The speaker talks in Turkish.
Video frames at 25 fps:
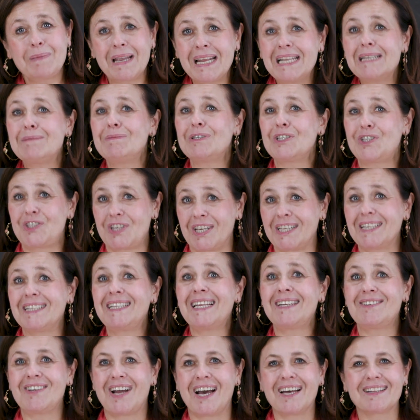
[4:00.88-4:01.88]
belli bir
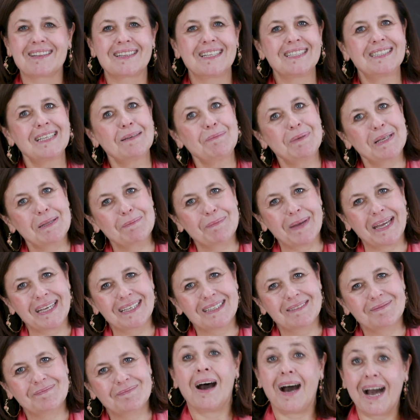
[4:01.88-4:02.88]
şekilde
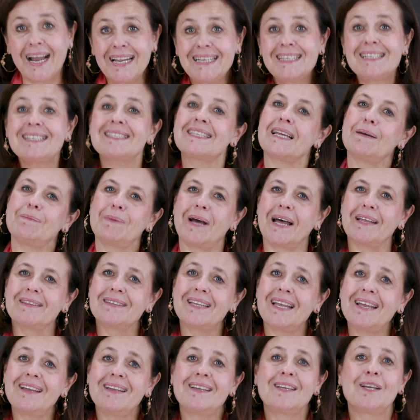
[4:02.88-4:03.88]
rahatlatabilmek. Aynı
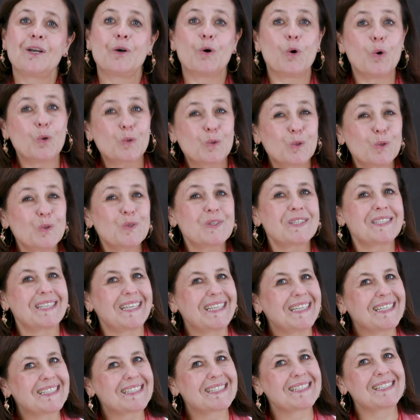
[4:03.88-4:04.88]
zamanda okul
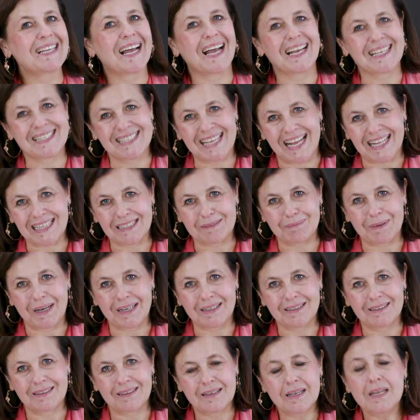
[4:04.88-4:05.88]
sayısını
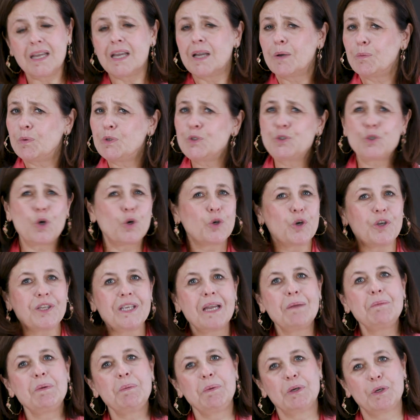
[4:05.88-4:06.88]
azaltmak. Bu çok
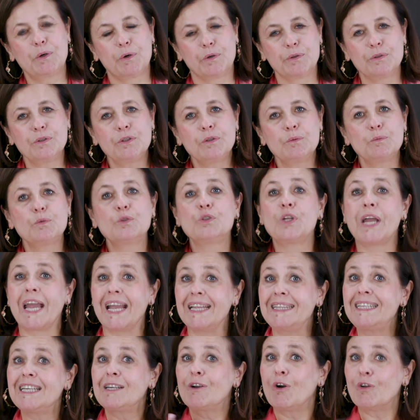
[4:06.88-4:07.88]
önemli bir konu. Bunu
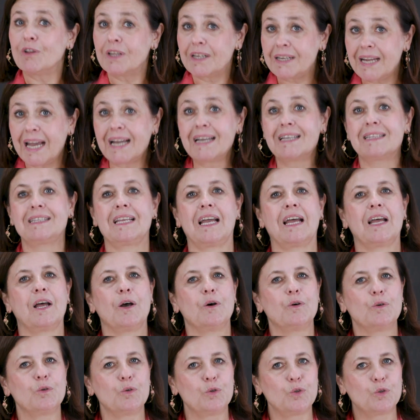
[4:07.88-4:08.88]
etik olarak da
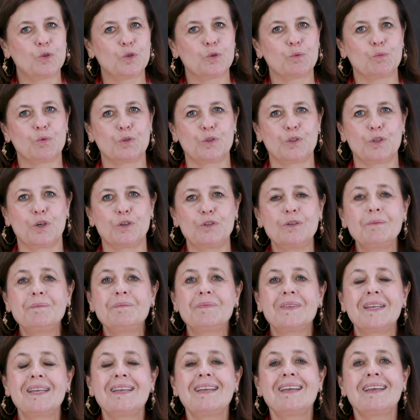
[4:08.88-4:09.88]
uygun buluyorum.
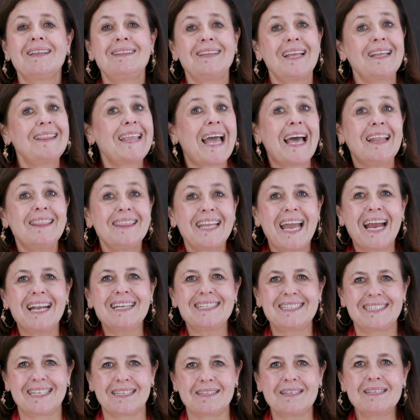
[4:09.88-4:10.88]
Neden
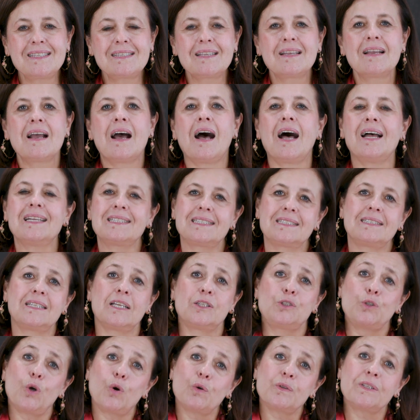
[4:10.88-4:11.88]
derseniz
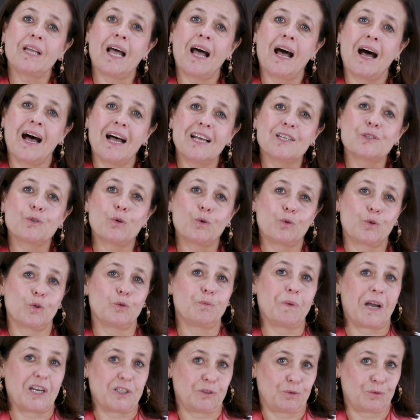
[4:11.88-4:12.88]
aslında çok daha az
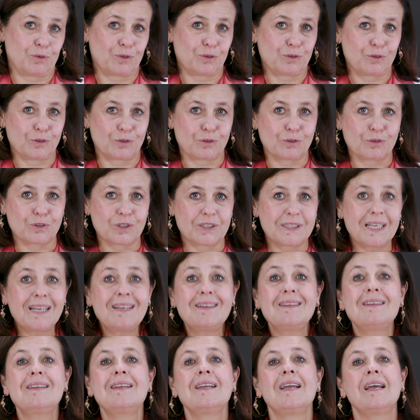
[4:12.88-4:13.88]
okul
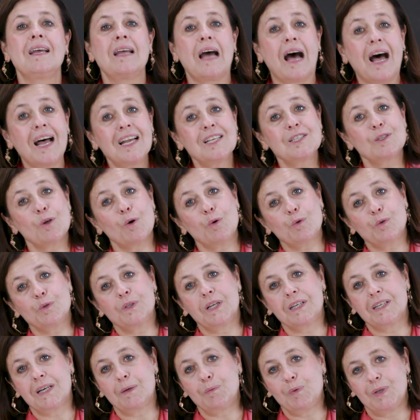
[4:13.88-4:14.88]
başvurduğunuzda az
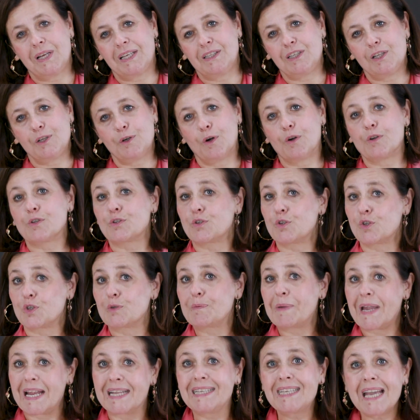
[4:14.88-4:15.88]
okula kabul
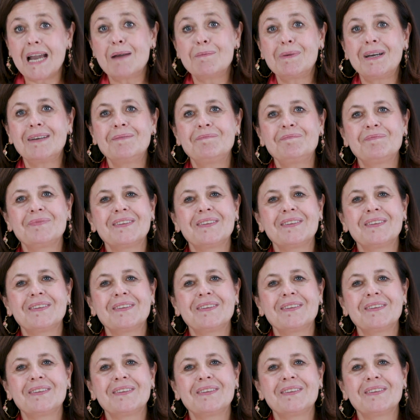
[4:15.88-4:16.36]
ediliyorsunuz belki ama